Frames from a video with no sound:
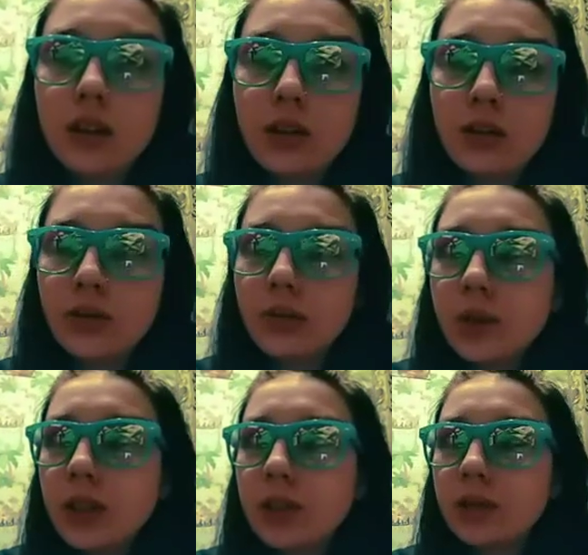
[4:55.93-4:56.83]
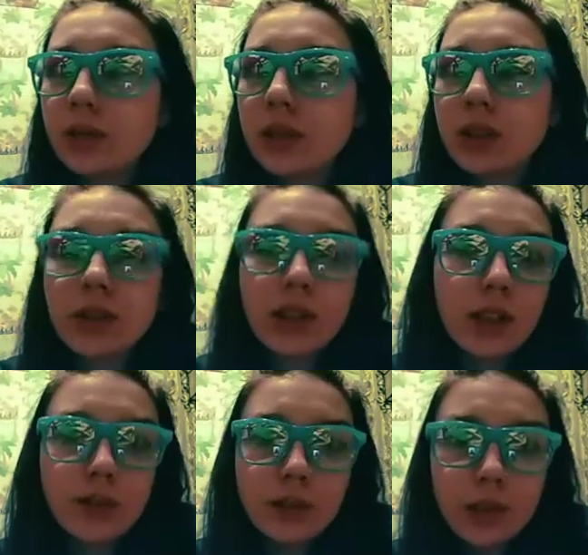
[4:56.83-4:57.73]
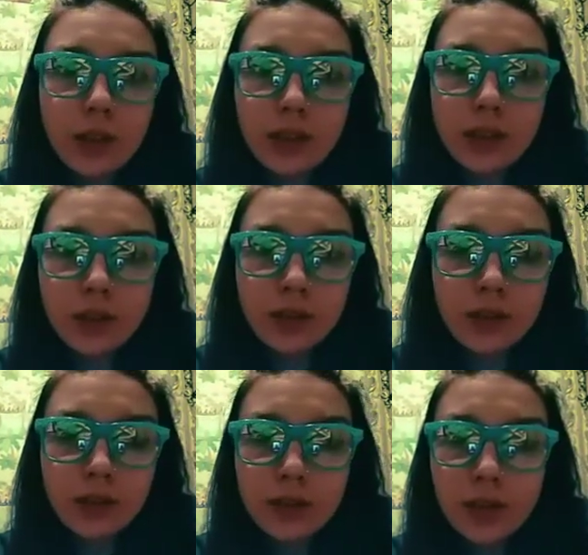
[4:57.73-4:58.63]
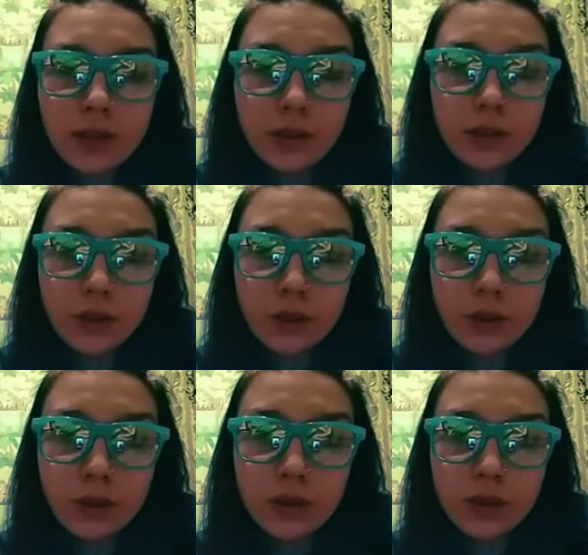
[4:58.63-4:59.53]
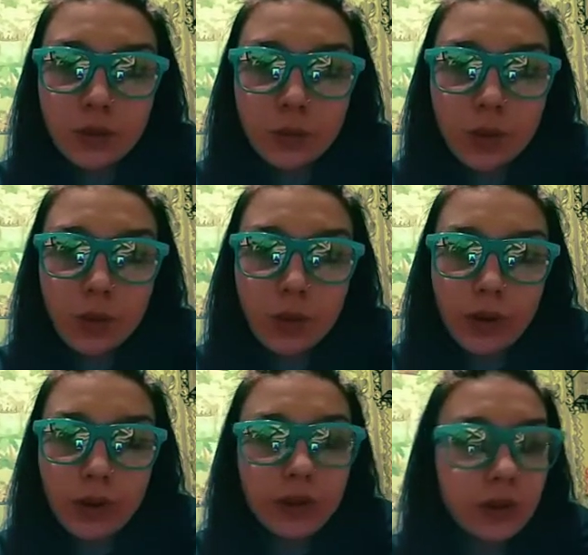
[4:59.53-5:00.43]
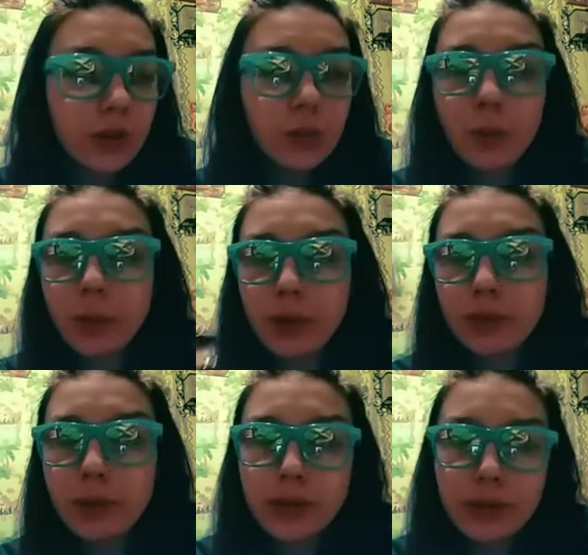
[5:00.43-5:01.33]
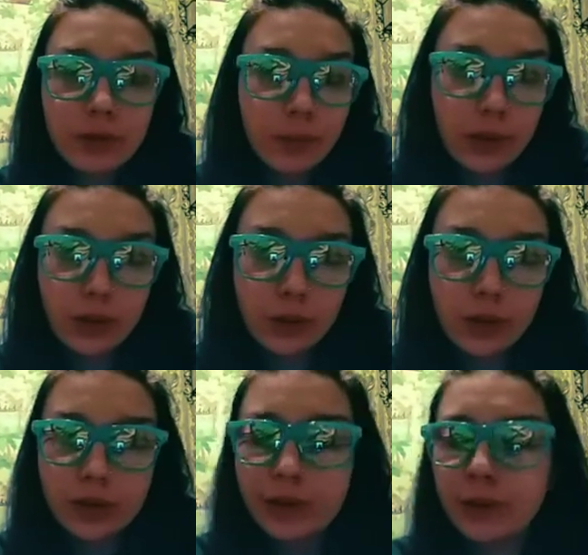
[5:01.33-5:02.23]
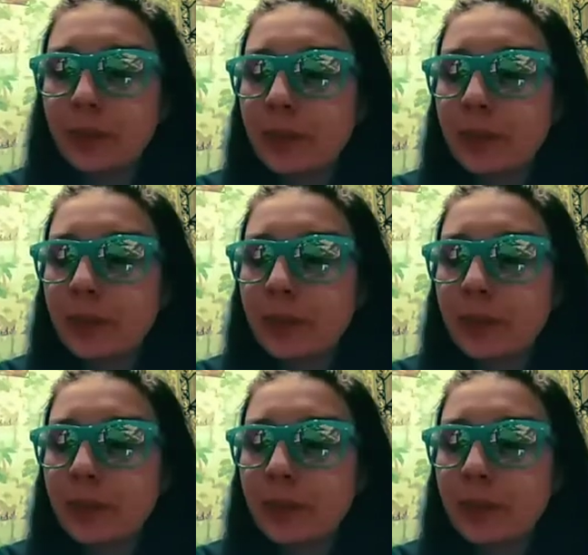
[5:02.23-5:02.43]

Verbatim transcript: От у меня от є така фішка, начали за здрав'я, а закончили за упокой. Чи типа поперед батька в пекло лізти.